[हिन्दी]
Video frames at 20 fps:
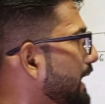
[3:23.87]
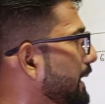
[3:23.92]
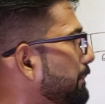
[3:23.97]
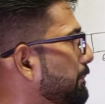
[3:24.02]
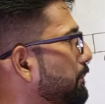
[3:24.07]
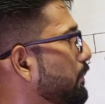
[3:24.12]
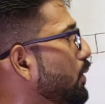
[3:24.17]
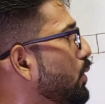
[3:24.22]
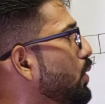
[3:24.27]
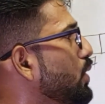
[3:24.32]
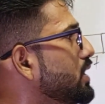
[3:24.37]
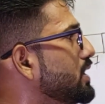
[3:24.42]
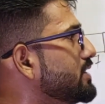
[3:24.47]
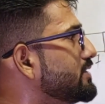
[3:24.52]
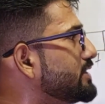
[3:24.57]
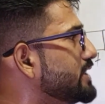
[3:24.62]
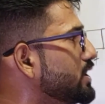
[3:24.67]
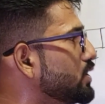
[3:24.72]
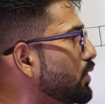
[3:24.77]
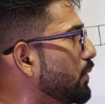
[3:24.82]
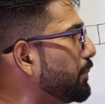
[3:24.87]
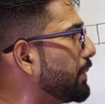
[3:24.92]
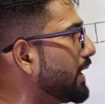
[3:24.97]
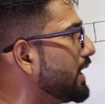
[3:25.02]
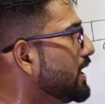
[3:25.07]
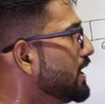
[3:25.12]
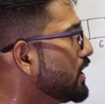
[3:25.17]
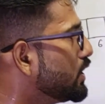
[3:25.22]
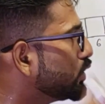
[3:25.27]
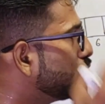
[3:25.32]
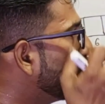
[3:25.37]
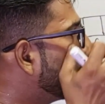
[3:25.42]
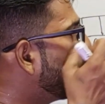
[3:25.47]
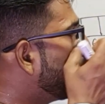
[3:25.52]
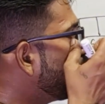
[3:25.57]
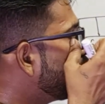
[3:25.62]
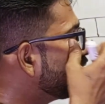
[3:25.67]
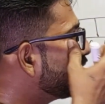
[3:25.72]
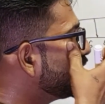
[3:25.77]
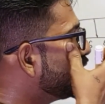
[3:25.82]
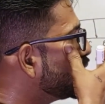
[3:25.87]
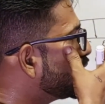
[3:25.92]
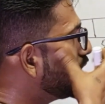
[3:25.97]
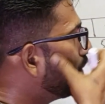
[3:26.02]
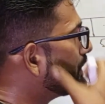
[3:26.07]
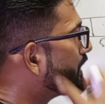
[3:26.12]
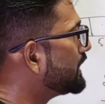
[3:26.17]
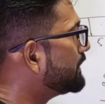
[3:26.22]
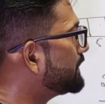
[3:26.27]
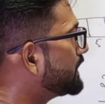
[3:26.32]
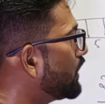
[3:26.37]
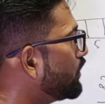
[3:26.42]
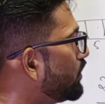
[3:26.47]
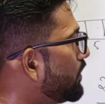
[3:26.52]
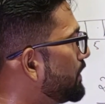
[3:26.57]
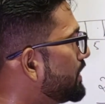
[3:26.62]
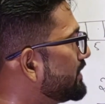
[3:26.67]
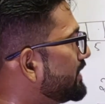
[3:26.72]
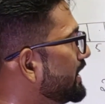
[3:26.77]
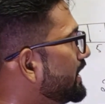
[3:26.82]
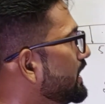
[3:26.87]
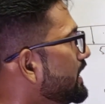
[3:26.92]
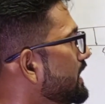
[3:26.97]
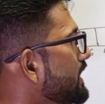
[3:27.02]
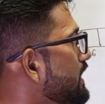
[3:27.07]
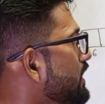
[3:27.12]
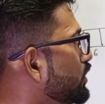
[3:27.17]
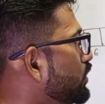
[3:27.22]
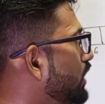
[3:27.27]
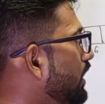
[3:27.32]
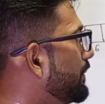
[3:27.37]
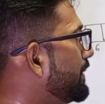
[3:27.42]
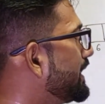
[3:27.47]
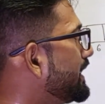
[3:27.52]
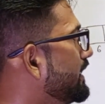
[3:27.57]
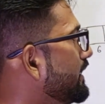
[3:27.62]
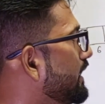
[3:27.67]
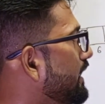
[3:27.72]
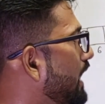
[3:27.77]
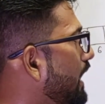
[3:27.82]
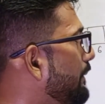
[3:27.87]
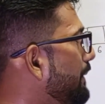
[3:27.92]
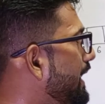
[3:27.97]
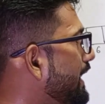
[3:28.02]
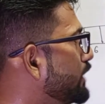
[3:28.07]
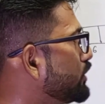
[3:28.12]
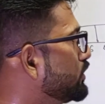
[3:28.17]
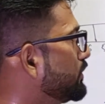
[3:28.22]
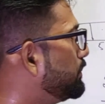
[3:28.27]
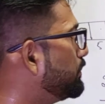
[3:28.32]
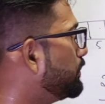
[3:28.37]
है पोर्ट ज़ीरो पे तो पोर्ट ज़ीरो का मतलब क्या हुआ बेसिक तो हमारे हमारे जो